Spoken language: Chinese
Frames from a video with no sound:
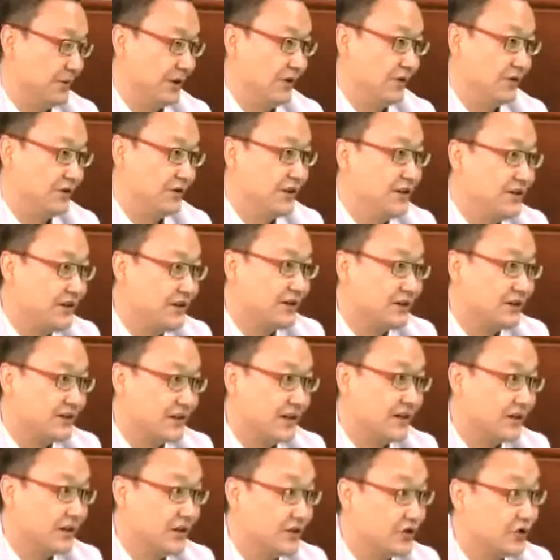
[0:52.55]
争场面了，真
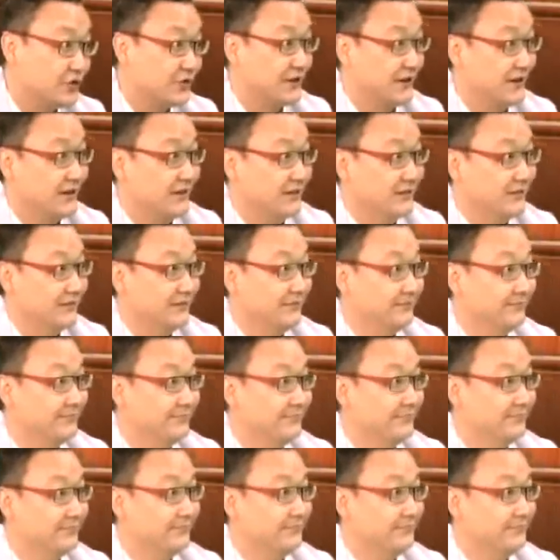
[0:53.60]
正的战争它就是这样的。